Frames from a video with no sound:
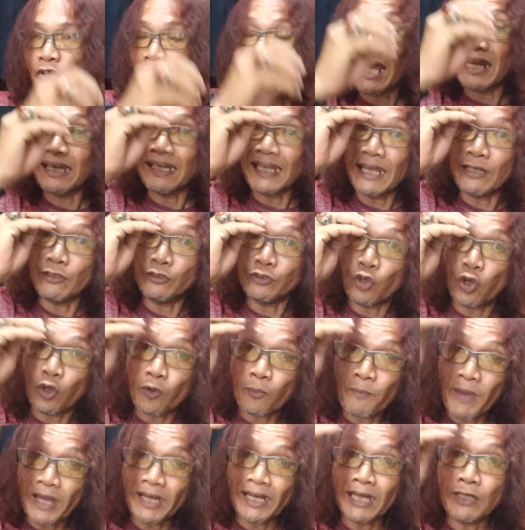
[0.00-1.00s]
nan nan
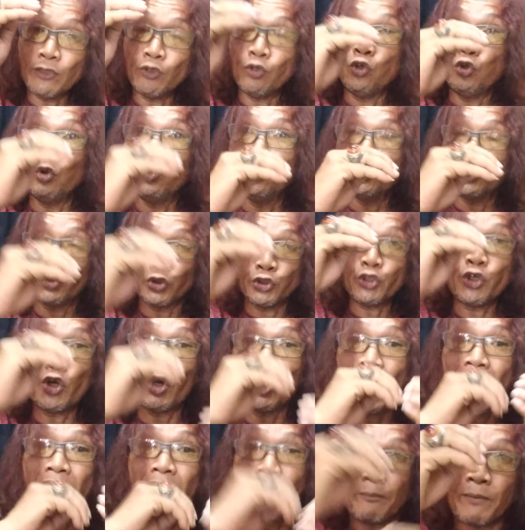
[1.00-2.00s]
korban nan dulu tu jo
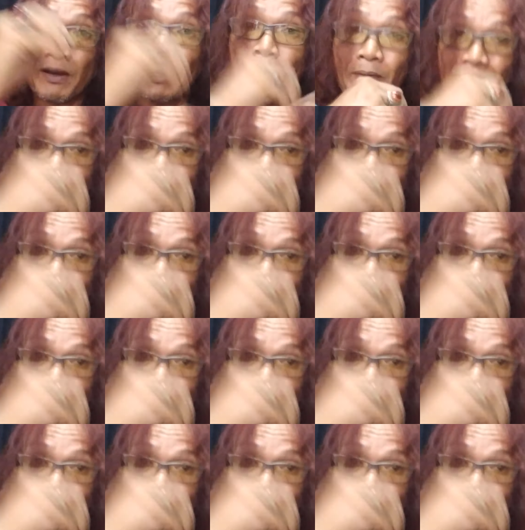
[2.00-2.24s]
lah ba